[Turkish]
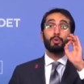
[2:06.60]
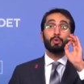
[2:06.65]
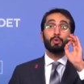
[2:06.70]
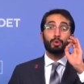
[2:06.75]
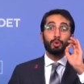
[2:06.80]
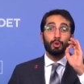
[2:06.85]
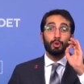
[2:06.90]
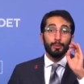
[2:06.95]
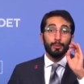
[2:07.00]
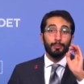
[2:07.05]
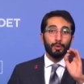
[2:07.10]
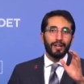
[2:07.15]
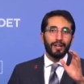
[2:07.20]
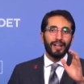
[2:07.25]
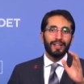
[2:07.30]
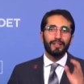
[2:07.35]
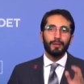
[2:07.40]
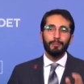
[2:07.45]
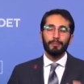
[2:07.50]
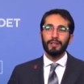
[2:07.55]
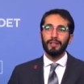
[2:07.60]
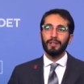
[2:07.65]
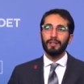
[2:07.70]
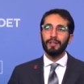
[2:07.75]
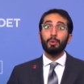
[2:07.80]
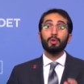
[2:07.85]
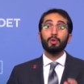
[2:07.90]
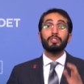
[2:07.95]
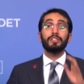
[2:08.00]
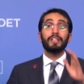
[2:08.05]
Bu zulüm yönetimi,
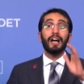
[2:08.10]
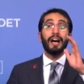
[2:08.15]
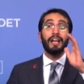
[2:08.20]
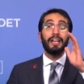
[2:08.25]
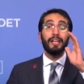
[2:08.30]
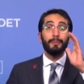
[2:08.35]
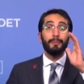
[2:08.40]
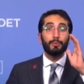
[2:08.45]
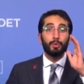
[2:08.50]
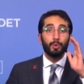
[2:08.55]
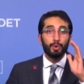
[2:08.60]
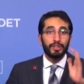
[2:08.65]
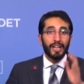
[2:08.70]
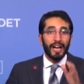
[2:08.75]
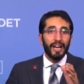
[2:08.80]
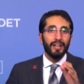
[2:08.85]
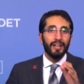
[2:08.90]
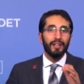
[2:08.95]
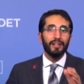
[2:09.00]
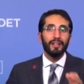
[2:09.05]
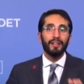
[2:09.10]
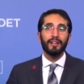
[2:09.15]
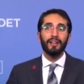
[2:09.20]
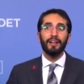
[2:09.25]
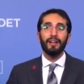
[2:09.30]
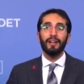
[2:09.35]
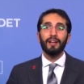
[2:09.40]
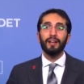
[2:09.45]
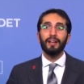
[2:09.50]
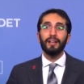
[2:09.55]
bu zalim düzen
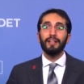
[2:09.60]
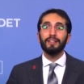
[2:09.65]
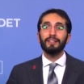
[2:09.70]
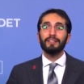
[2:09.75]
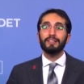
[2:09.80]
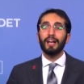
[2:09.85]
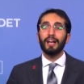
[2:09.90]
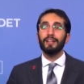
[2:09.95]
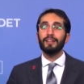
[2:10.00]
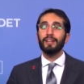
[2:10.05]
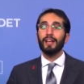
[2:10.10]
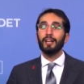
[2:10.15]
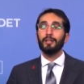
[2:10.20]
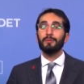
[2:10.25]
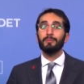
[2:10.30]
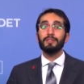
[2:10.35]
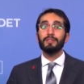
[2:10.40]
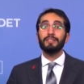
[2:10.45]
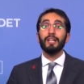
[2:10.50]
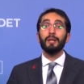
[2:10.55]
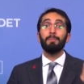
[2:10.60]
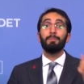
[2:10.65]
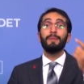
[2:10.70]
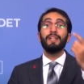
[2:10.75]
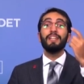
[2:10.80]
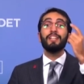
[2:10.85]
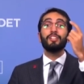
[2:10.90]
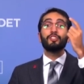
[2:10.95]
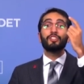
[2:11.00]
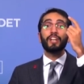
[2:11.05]
insanlarımıza
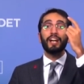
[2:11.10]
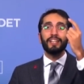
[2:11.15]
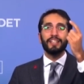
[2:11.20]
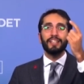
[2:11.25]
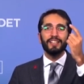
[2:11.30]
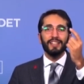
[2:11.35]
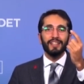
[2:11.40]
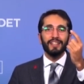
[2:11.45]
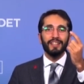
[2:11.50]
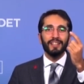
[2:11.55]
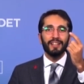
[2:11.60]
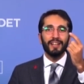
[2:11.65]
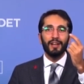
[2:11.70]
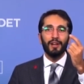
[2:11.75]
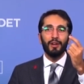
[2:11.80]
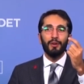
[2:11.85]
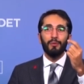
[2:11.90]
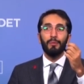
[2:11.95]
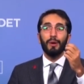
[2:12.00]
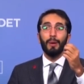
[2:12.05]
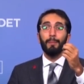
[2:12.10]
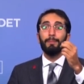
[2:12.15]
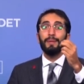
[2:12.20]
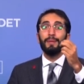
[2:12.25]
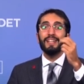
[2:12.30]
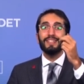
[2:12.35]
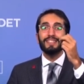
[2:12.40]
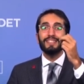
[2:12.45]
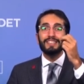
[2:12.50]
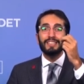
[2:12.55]
bir çayı ve
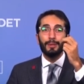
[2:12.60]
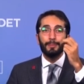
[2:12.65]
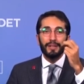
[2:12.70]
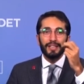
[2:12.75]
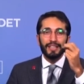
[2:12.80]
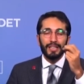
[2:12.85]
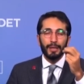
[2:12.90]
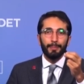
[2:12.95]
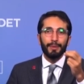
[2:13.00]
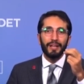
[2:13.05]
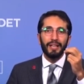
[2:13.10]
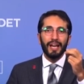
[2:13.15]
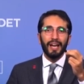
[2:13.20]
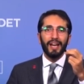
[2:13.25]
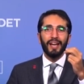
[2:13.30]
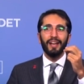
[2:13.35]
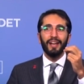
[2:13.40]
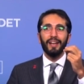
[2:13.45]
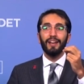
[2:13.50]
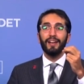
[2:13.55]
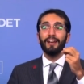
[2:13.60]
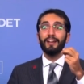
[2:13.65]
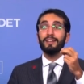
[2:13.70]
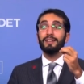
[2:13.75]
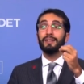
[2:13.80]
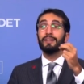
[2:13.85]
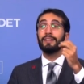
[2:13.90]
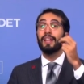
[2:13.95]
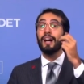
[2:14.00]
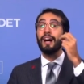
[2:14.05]
bir simidi bile
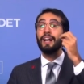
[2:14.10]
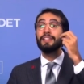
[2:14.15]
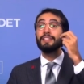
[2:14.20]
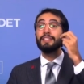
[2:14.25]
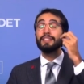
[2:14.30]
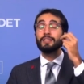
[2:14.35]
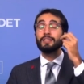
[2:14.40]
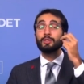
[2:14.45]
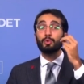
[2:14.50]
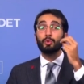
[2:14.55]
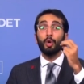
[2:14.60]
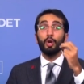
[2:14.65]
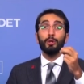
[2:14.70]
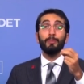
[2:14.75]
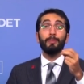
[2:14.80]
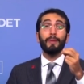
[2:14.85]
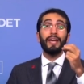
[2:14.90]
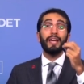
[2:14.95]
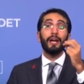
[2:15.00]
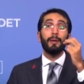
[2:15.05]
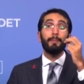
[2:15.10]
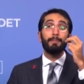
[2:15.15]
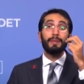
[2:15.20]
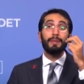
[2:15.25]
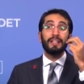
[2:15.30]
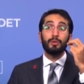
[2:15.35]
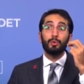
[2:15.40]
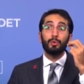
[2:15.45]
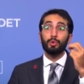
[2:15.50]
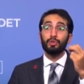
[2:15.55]
layık görmeyen
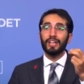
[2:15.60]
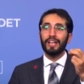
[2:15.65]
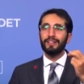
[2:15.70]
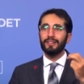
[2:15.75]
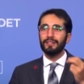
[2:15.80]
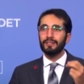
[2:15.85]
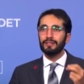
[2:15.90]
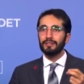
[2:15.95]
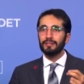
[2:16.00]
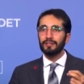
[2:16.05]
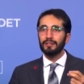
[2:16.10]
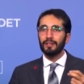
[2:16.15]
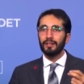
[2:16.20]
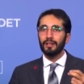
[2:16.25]
bir düzendir.